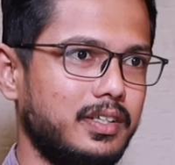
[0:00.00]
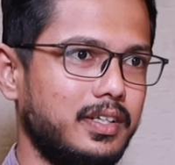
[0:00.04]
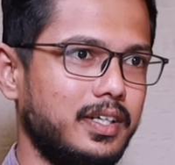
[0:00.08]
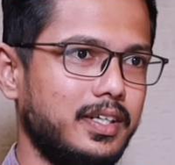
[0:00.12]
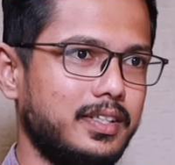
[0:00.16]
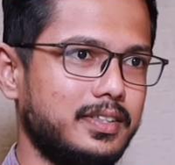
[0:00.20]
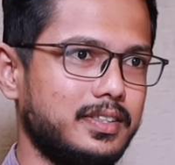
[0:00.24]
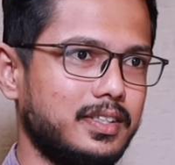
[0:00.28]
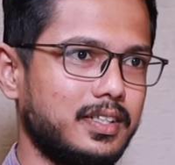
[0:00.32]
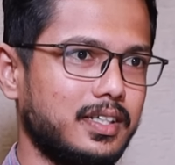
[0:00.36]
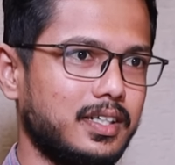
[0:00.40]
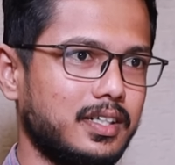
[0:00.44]

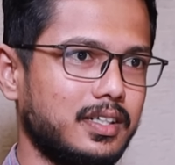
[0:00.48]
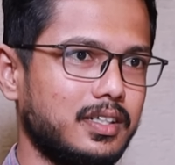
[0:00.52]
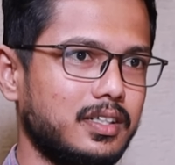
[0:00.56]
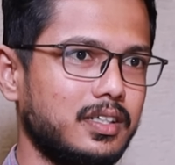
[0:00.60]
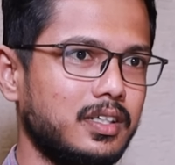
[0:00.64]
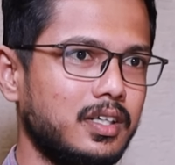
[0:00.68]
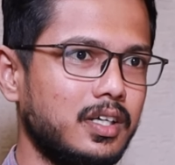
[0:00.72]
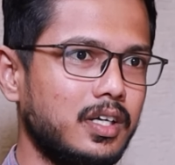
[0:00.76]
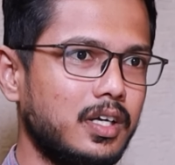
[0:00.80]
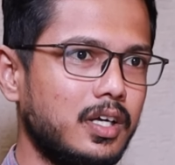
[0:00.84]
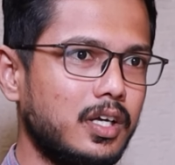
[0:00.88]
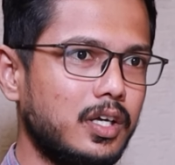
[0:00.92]
நீடிச்சிருக்காங்க
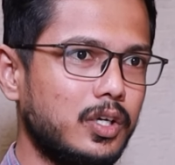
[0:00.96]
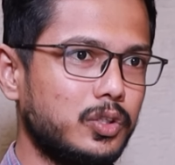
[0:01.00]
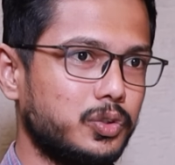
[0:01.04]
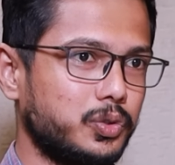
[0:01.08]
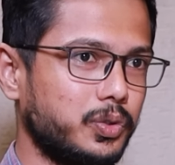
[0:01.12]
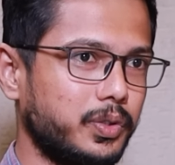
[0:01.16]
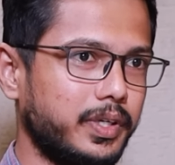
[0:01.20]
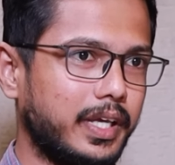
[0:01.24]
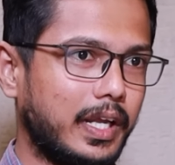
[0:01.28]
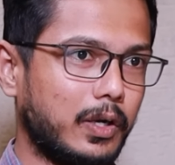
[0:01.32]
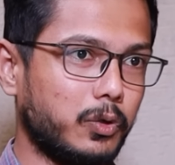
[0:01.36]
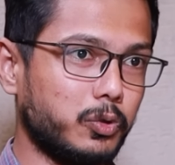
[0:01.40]

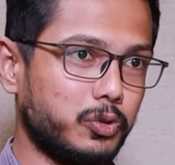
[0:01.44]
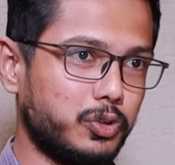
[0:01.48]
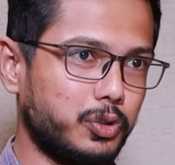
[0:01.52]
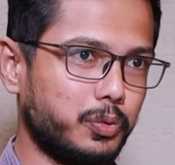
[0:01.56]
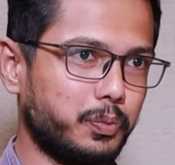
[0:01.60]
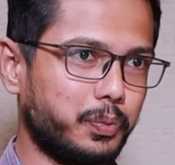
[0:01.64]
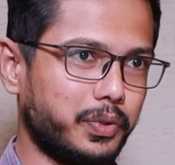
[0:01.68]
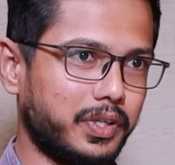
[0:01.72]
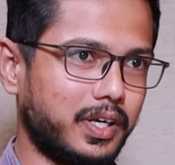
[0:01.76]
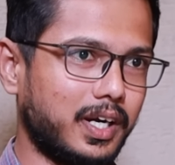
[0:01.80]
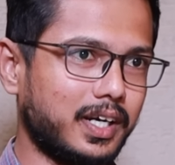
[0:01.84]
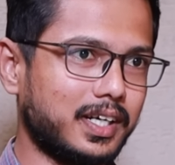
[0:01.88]
ஸோ இரநூத்தி
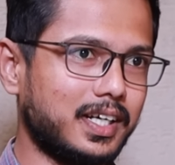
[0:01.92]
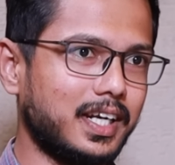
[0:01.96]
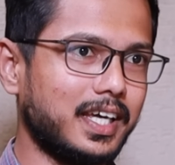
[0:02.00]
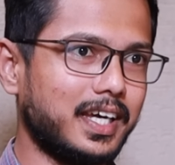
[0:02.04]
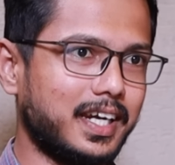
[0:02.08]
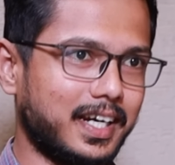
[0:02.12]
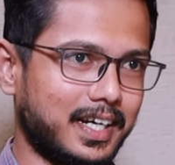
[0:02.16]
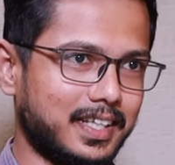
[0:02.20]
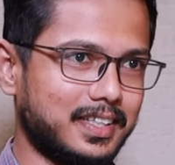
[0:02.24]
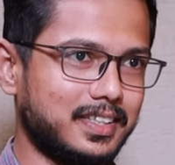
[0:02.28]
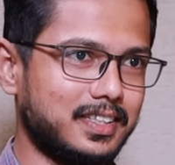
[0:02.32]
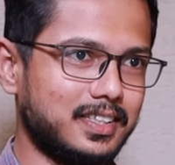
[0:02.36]
முப்பது நாட்களை
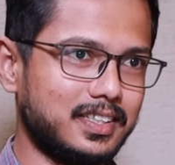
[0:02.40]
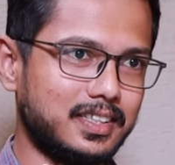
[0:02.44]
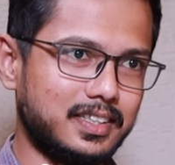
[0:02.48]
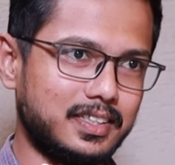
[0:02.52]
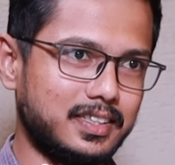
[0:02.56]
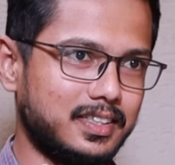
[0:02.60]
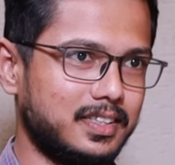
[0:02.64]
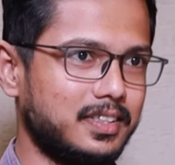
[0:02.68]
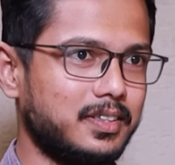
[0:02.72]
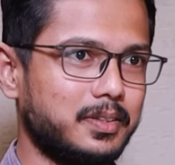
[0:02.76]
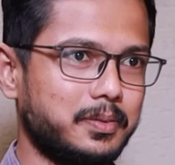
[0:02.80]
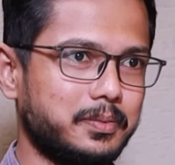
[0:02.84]
கடந்து
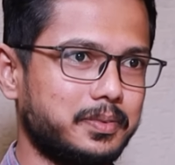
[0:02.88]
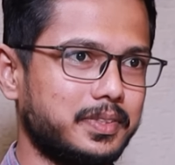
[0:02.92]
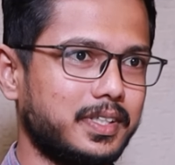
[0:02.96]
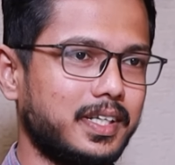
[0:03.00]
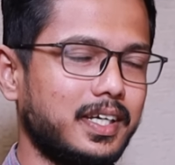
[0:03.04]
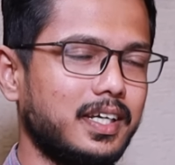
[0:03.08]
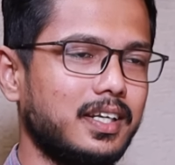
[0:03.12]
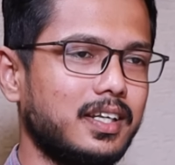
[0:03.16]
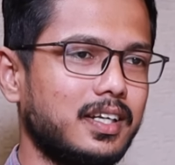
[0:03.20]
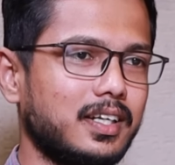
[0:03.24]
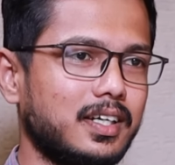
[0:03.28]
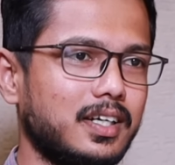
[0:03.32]
இன்னும்
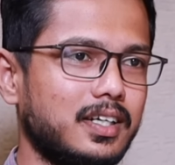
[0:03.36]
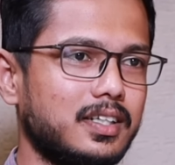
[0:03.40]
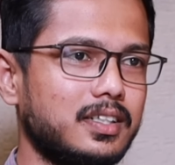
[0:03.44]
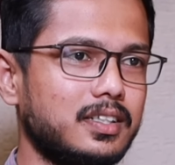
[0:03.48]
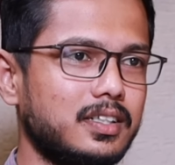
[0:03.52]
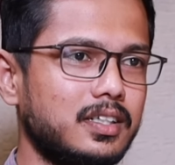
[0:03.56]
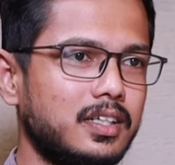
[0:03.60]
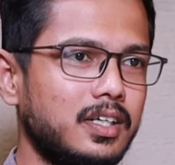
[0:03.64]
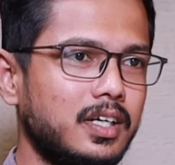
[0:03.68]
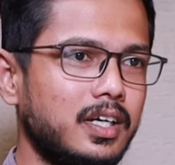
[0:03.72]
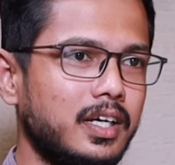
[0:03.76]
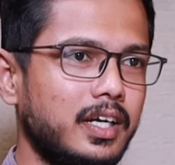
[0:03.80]
சிறையில் இருக்கார்
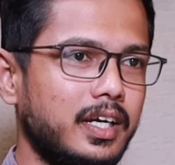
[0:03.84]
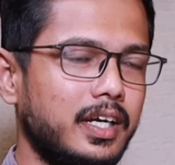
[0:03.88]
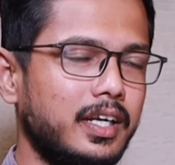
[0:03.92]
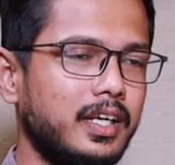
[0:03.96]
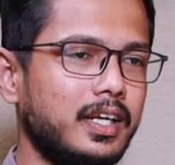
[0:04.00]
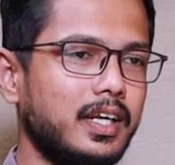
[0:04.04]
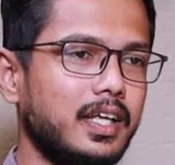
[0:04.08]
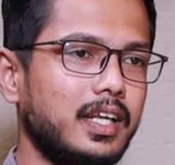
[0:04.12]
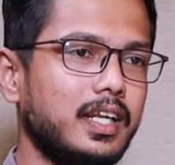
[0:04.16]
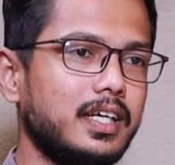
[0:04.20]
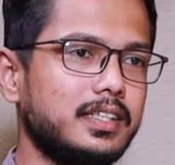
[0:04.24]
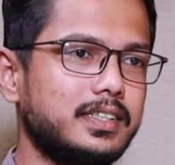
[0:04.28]

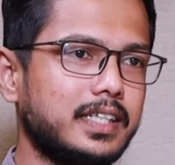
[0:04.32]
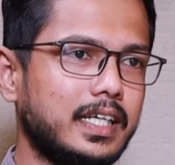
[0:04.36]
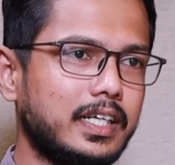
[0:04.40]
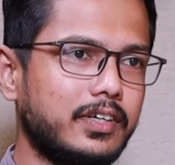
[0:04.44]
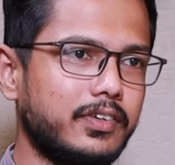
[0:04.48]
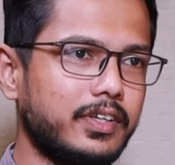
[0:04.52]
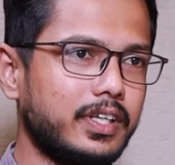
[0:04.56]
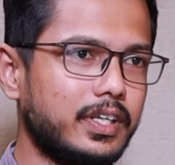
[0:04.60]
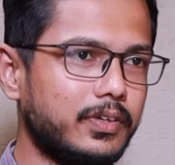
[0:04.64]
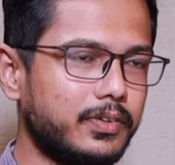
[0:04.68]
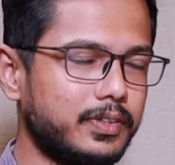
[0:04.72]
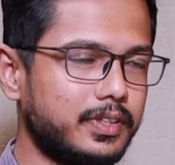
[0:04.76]
இந்நிலையில்
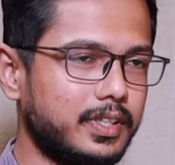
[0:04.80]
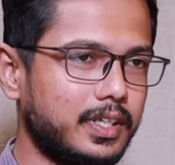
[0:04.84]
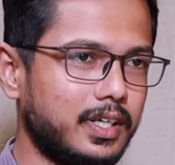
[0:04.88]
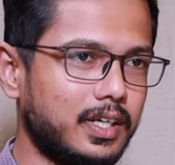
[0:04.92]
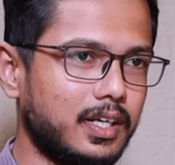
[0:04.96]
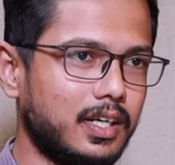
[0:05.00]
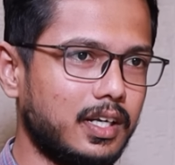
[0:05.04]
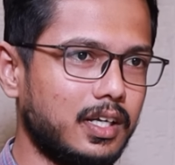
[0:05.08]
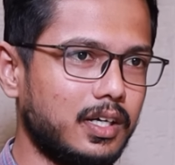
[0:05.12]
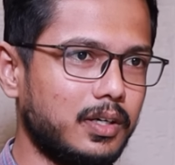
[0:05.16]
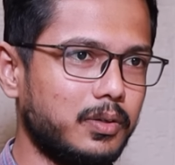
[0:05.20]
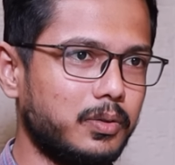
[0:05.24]
ஜனவரி இருபத்தி
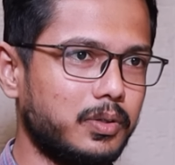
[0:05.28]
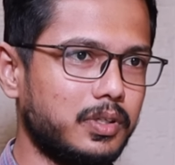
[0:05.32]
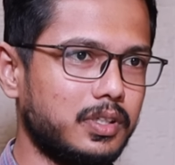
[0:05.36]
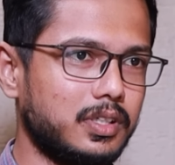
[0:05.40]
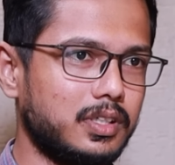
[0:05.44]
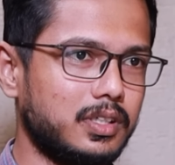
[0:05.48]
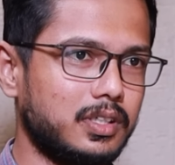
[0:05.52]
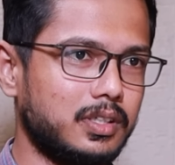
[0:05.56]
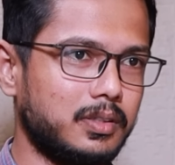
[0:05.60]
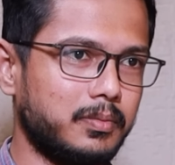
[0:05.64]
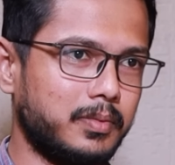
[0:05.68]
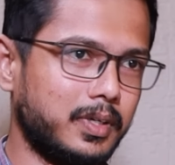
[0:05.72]
ரெண்டில் ஒரு
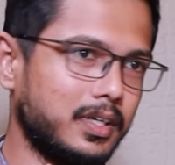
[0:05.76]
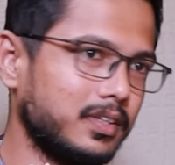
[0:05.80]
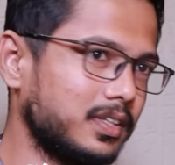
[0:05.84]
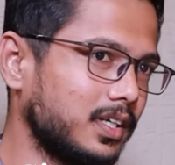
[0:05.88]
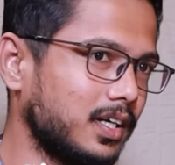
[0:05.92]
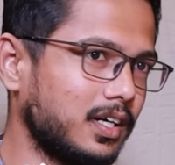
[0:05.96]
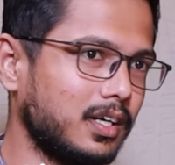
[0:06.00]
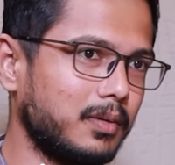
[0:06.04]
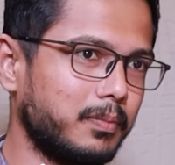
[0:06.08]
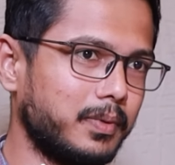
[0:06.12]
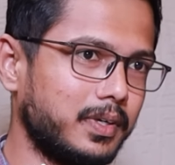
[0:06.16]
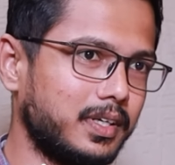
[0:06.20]
மனு
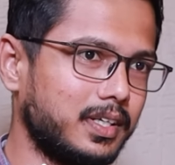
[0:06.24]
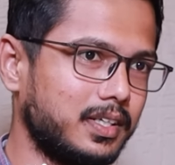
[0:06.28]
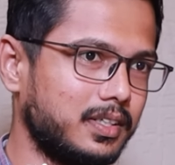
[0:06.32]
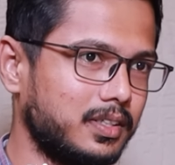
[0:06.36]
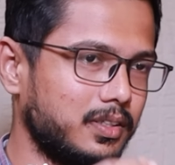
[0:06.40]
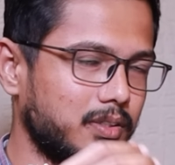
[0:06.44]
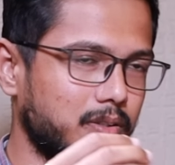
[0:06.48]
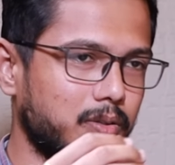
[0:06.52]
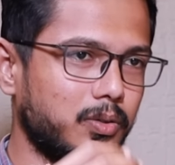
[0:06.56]
தாக்கல் பண்ணுறாரு